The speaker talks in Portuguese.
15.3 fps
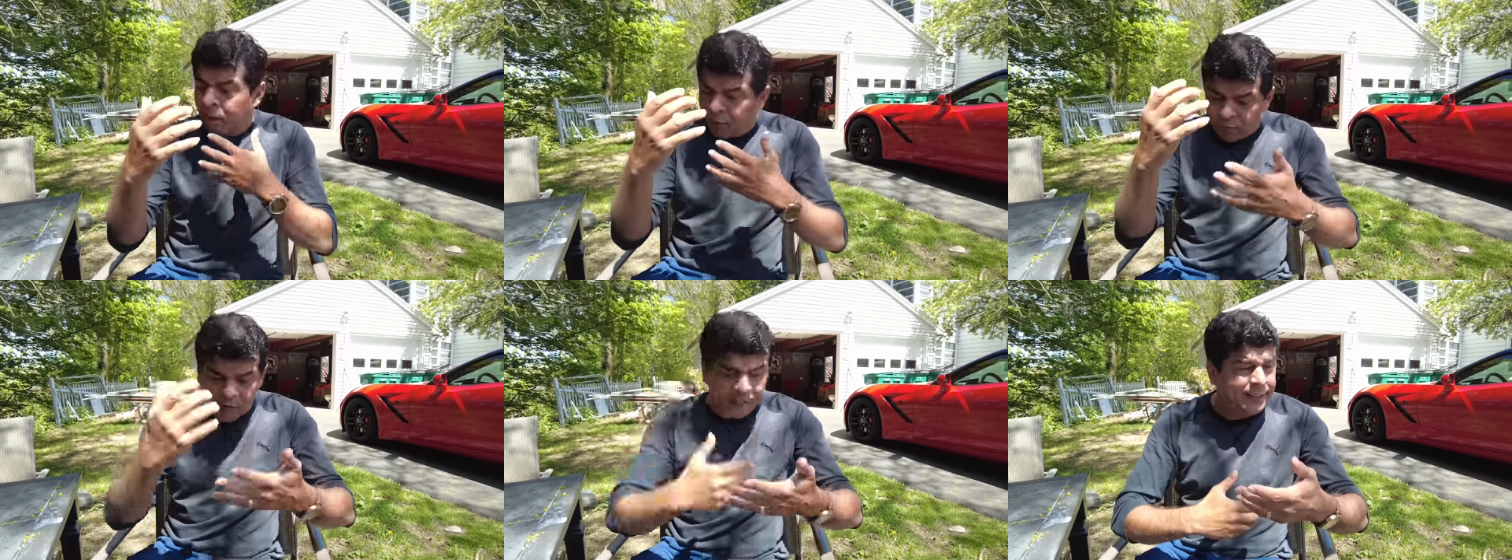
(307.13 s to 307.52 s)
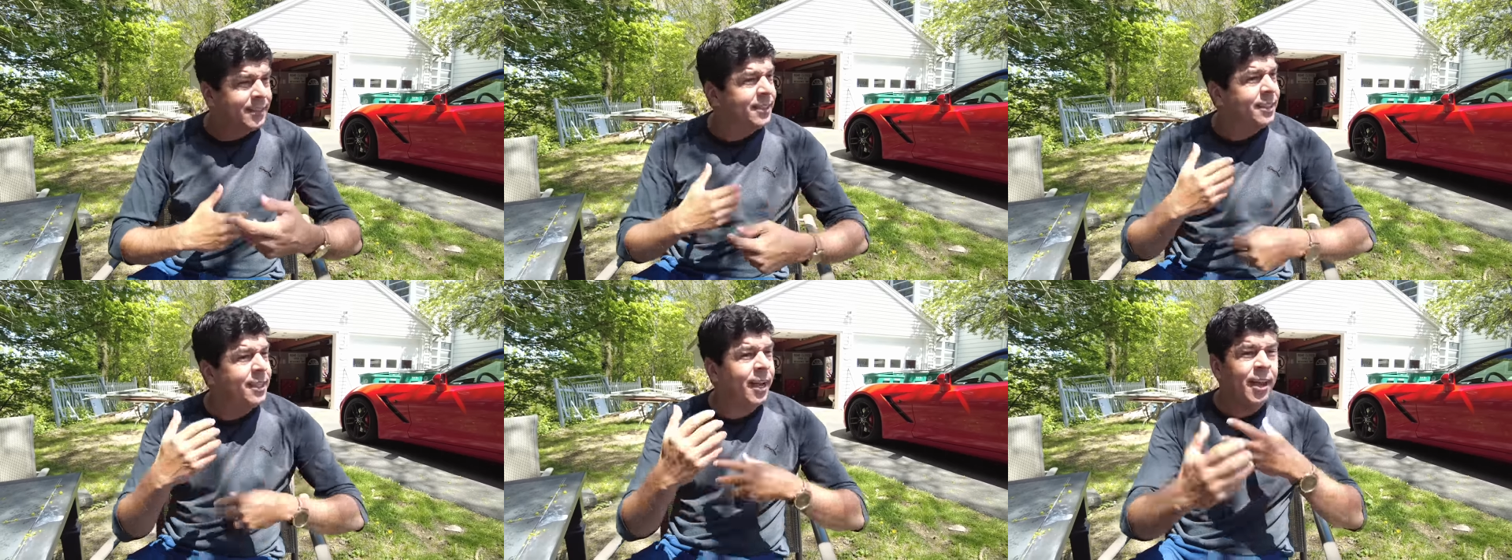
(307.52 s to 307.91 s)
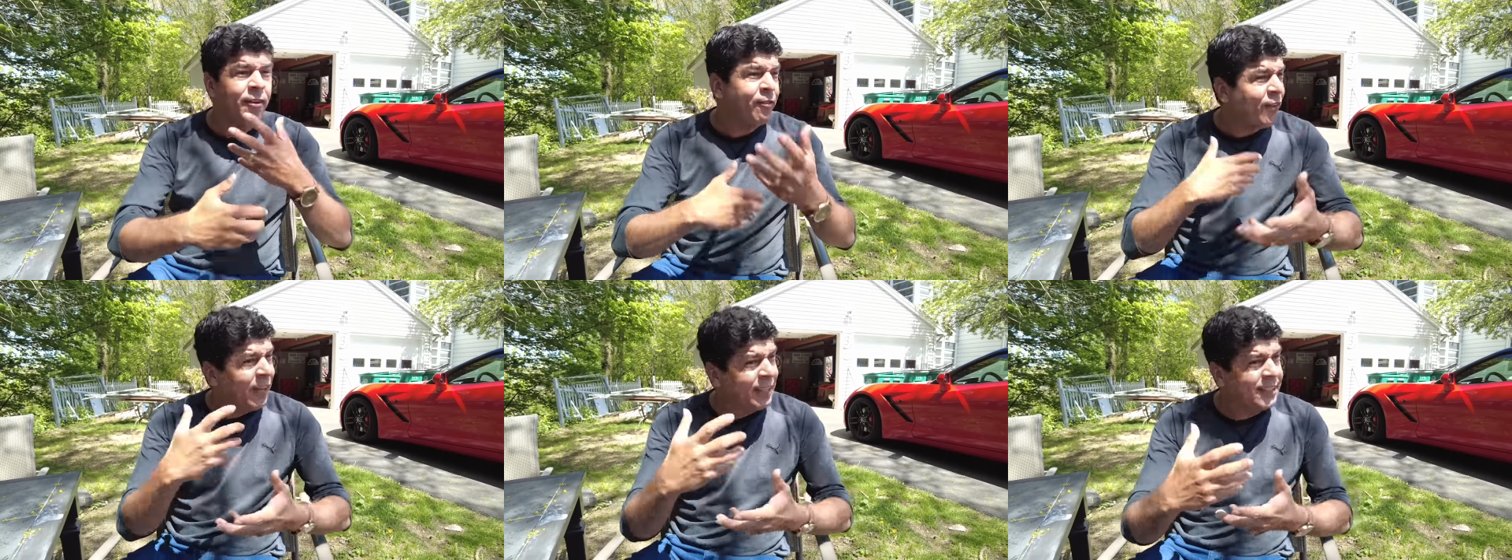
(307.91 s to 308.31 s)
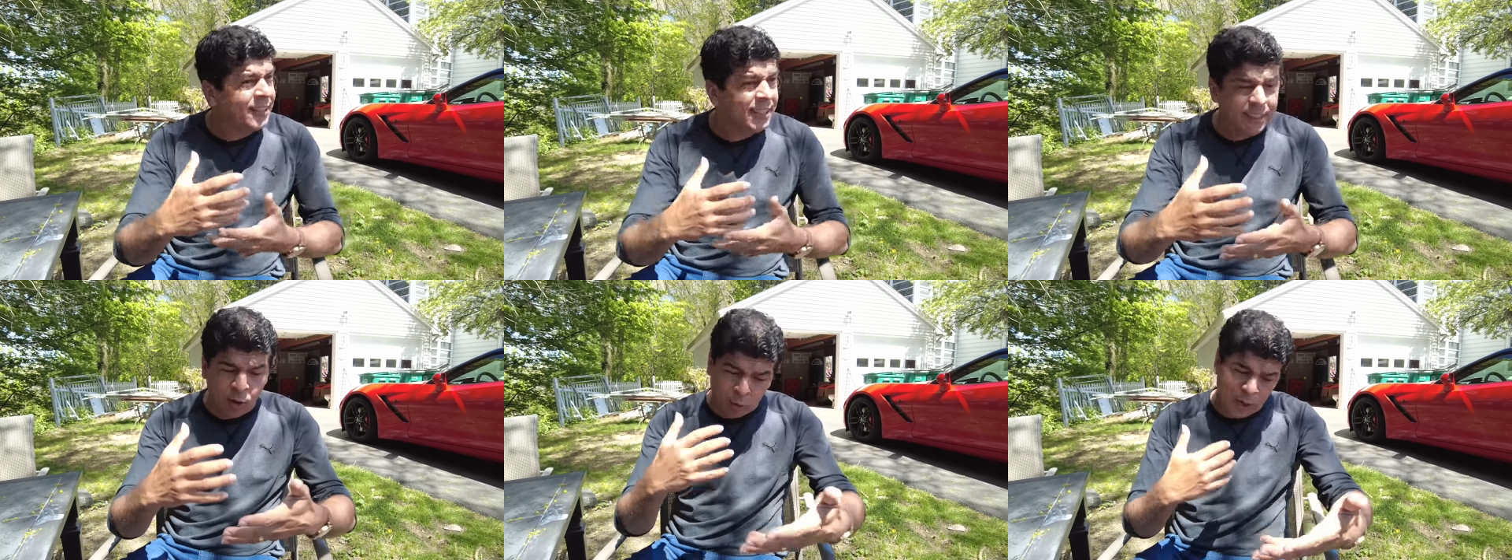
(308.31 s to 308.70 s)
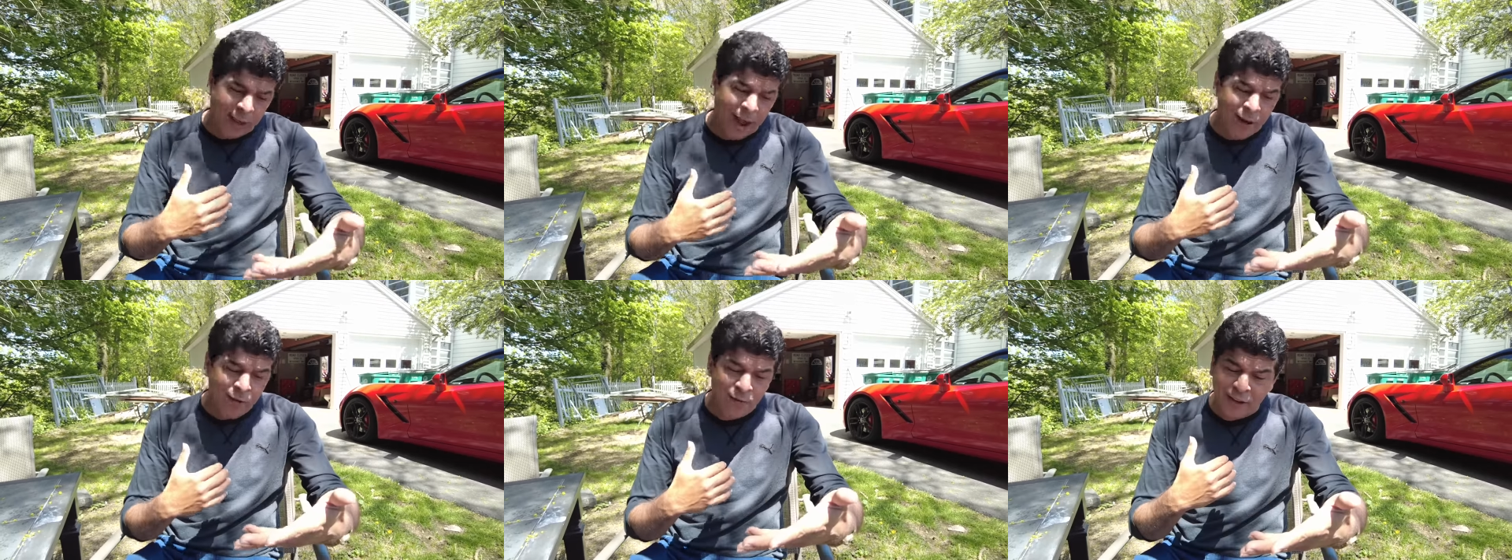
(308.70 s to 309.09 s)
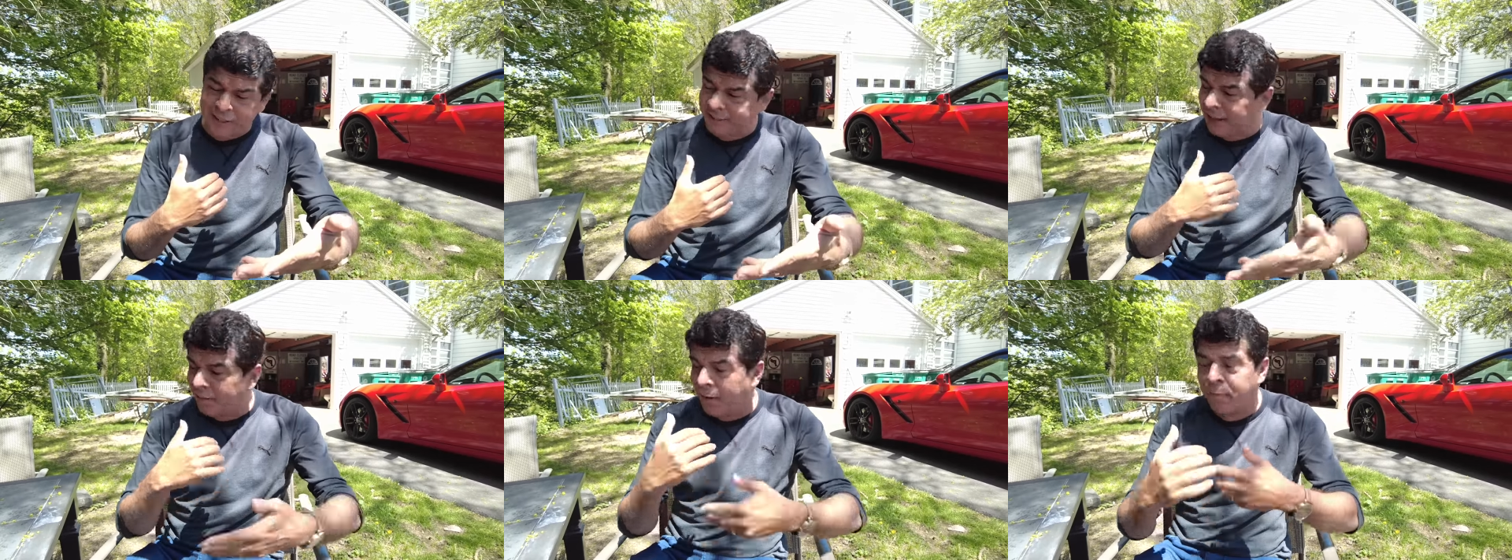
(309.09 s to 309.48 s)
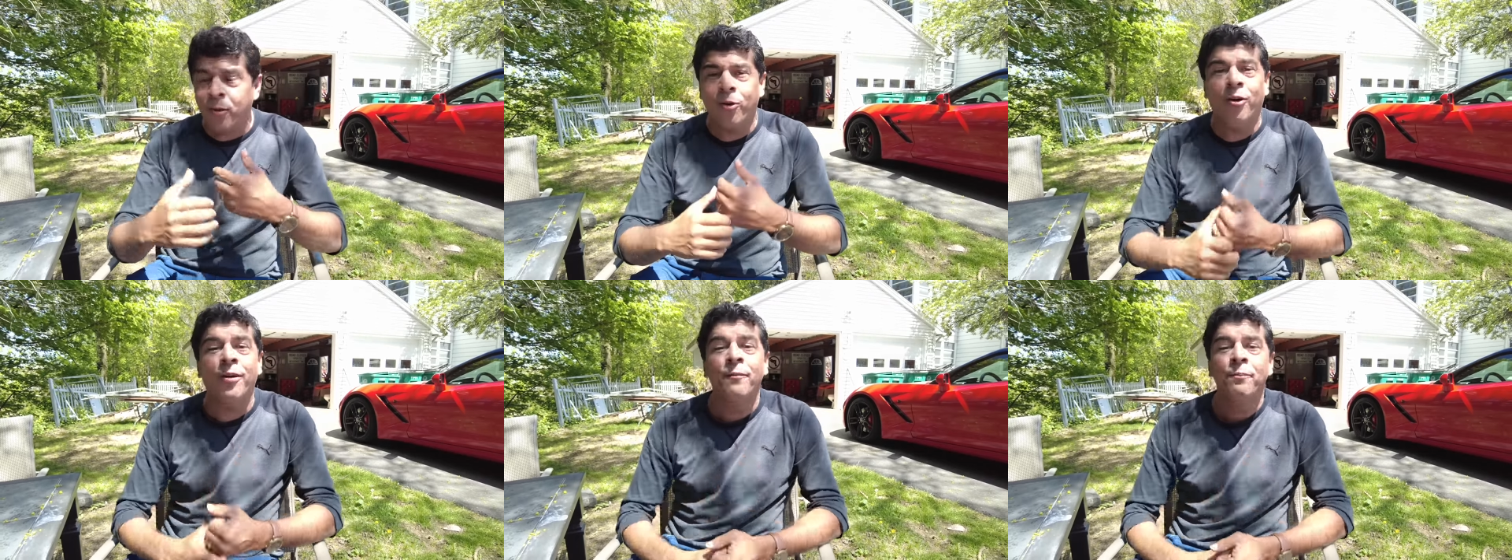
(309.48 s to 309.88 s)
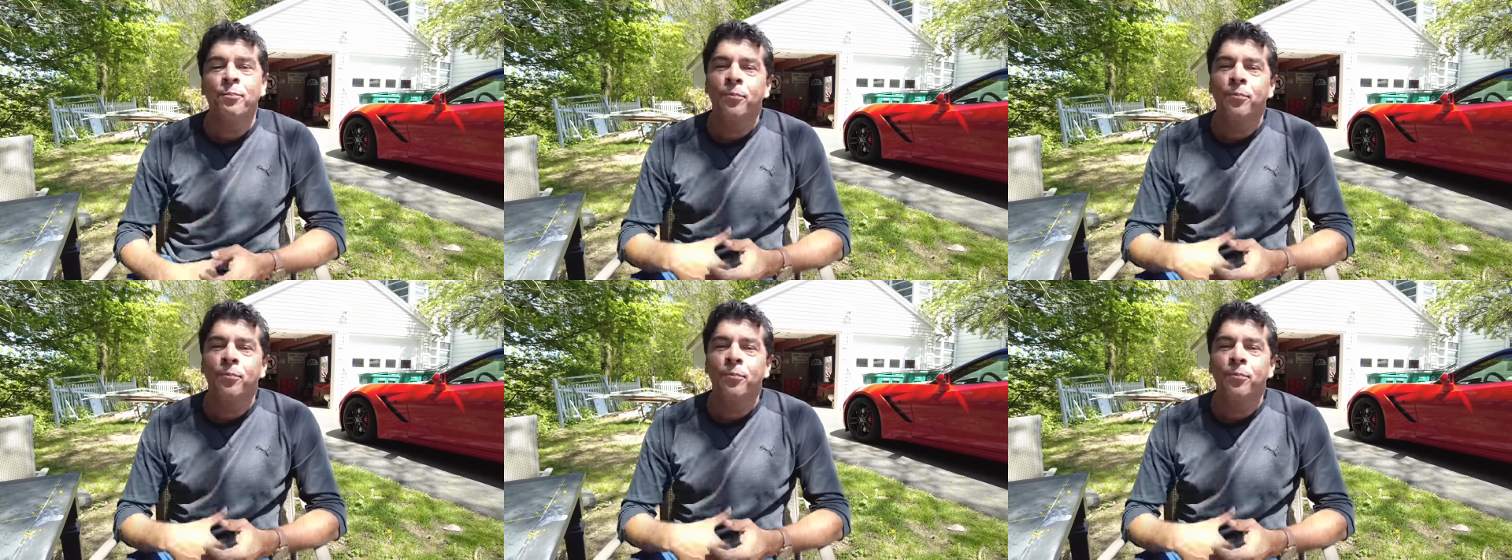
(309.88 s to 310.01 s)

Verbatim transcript: fazia, refazia, olhava, via se estava bom.